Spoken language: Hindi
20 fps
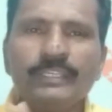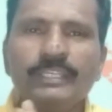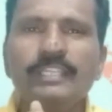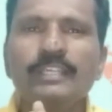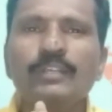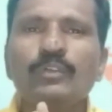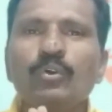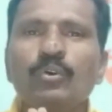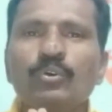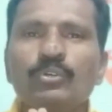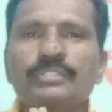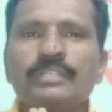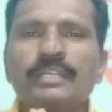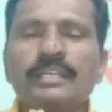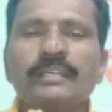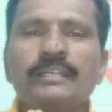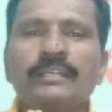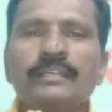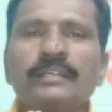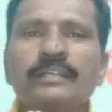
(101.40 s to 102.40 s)
हीलिंग हो
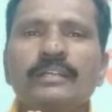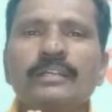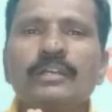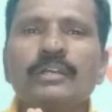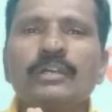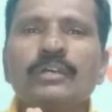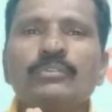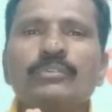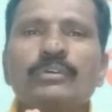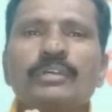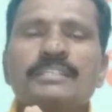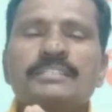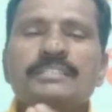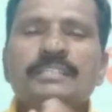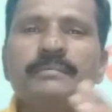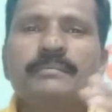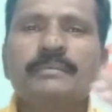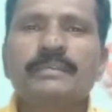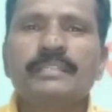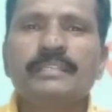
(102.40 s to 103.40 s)
जाए तो
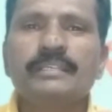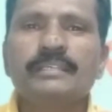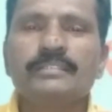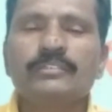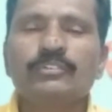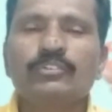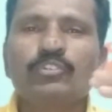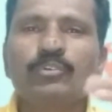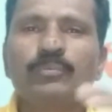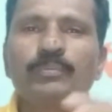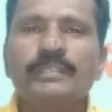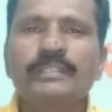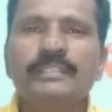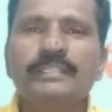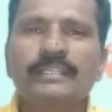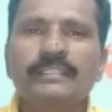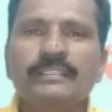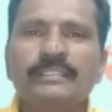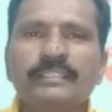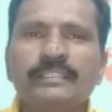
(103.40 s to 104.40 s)
ऐसे ही मैंने यूट्यूब पे
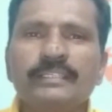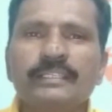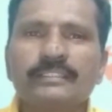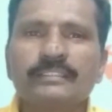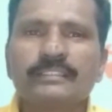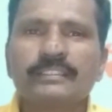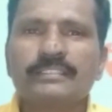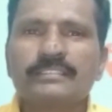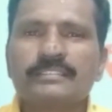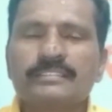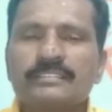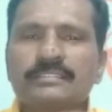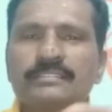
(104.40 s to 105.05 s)
देखते देखते